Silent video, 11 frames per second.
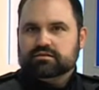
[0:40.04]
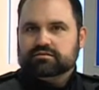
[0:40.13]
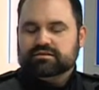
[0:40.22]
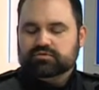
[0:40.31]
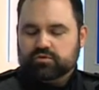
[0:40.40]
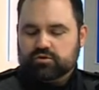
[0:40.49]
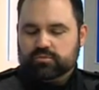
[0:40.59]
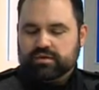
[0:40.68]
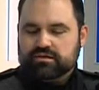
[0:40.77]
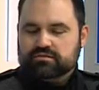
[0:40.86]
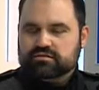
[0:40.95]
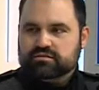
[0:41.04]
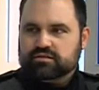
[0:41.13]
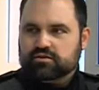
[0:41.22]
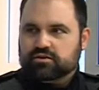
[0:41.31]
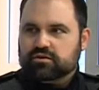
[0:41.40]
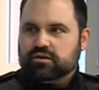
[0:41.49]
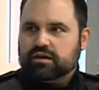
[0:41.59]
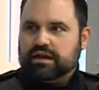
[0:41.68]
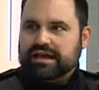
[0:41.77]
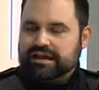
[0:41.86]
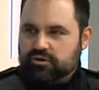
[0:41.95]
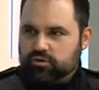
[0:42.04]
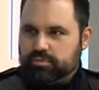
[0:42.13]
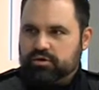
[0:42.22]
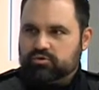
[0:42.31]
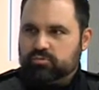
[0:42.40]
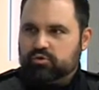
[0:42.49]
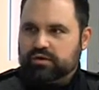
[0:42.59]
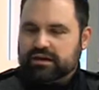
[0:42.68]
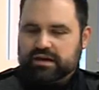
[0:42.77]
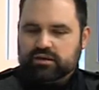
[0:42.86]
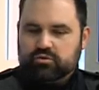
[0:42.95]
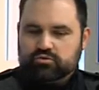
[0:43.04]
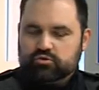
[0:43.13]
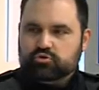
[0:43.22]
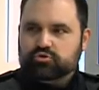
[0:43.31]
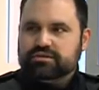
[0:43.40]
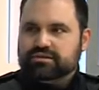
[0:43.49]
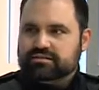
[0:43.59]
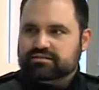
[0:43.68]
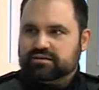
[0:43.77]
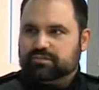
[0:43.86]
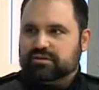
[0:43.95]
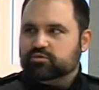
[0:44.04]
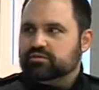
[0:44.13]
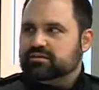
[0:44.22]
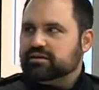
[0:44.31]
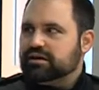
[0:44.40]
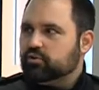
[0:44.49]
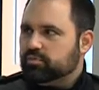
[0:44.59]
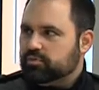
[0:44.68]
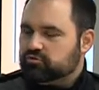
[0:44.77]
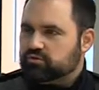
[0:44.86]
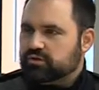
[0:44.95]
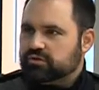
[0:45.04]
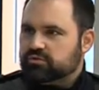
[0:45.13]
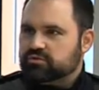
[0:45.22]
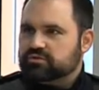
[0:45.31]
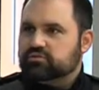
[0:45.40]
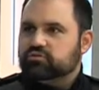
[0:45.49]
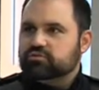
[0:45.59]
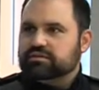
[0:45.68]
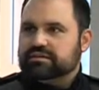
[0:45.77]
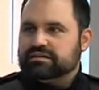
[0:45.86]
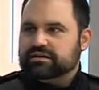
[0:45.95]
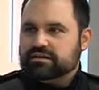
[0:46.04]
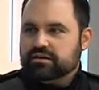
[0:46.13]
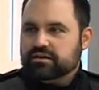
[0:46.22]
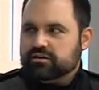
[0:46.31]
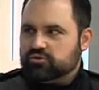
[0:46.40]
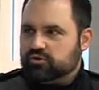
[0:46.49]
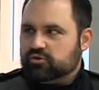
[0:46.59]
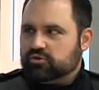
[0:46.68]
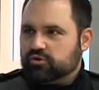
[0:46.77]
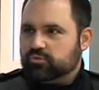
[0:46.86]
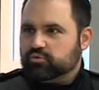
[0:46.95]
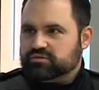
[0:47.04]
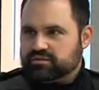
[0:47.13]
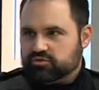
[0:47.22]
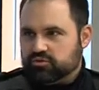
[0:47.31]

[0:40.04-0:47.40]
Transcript: ce qu'il faut comprendre, c'est que à l'aéroport de Montréal, on a une unité qui s'appelle l'unité aéroportuaire. Donc, c'est une unité composée